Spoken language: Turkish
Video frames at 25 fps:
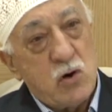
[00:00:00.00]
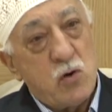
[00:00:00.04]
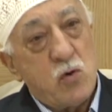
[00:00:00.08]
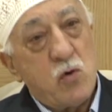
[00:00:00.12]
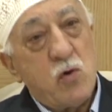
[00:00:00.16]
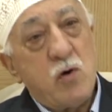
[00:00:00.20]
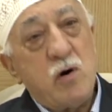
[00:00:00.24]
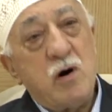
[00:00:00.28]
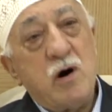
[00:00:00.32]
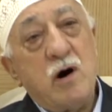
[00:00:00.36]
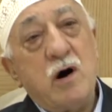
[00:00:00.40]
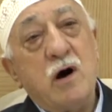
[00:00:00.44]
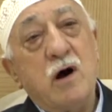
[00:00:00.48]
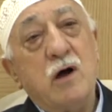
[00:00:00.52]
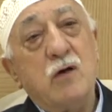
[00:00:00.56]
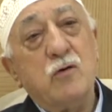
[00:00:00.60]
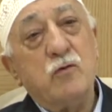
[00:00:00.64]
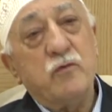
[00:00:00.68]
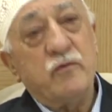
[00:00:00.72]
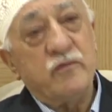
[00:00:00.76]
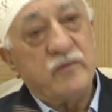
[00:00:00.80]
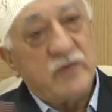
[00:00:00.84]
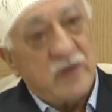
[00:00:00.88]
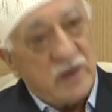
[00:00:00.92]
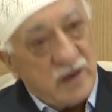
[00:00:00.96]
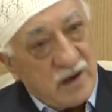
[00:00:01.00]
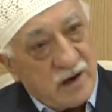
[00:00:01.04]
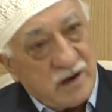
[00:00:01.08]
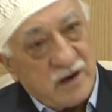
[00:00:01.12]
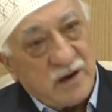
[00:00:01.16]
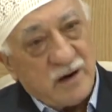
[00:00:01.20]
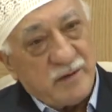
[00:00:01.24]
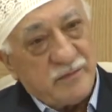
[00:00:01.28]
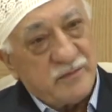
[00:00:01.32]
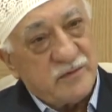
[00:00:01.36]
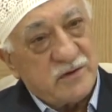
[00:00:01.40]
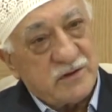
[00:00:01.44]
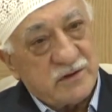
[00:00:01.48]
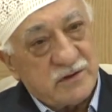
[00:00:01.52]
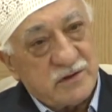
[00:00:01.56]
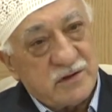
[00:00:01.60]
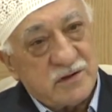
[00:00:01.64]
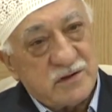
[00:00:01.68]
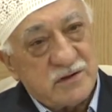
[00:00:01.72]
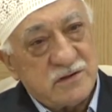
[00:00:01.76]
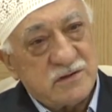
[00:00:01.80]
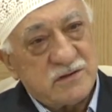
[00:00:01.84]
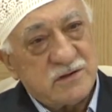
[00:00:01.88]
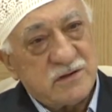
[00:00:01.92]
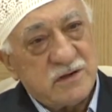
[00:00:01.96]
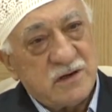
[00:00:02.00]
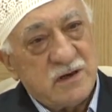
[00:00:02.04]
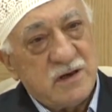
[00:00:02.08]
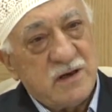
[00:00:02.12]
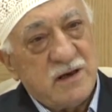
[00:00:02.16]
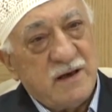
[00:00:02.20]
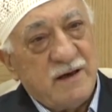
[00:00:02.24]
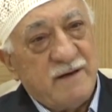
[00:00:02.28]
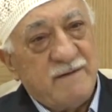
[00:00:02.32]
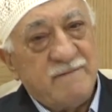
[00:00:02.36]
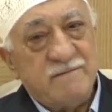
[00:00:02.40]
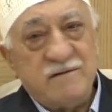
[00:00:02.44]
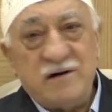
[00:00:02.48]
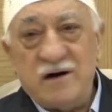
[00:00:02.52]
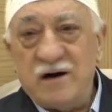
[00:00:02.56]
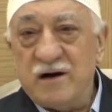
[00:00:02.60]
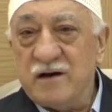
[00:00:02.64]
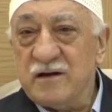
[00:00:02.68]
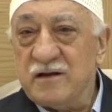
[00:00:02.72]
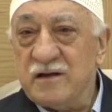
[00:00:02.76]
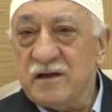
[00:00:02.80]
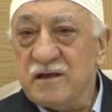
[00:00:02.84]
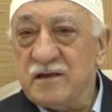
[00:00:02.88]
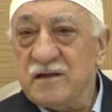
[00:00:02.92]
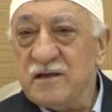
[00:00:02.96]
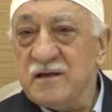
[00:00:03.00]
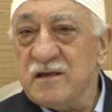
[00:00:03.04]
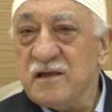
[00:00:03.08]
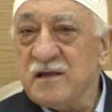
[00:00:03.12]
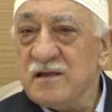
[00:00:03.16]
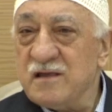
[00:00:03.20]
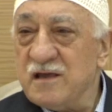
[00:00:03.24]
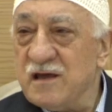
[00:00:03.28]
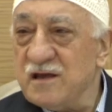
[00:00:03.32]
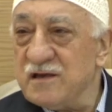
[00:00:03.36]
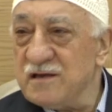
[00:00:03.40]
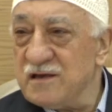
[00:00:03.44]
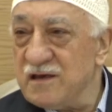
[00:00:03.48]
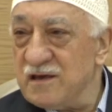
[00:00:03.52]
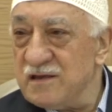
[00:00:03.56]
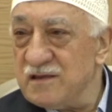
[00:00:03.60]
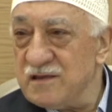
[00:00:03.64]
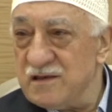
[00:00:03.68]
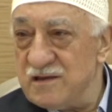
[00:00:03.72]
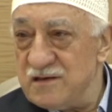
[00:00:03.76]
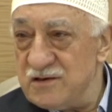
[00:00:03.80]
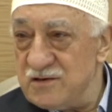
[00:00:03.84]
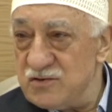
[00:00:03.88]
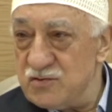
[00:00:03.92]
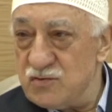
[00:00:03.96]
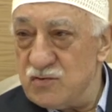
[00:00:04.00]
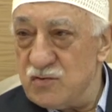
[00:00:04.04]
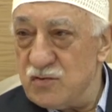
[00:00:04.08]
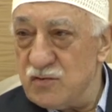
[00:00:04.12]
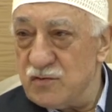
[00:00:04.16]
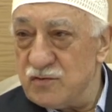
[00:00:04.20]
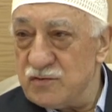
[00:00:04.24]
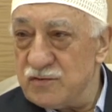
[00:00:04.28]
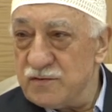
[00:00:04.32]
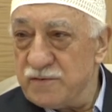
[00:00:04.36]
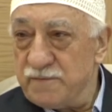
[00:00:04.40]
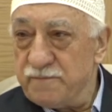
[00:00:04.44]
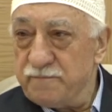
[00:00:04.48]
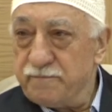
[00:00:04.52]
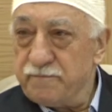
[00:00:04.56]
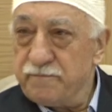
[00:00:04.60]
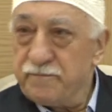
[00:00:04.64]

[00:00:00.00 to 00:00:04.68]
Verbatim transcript: O alüfteye kaptırdınız ve ahireti de terk ettiniz diyor.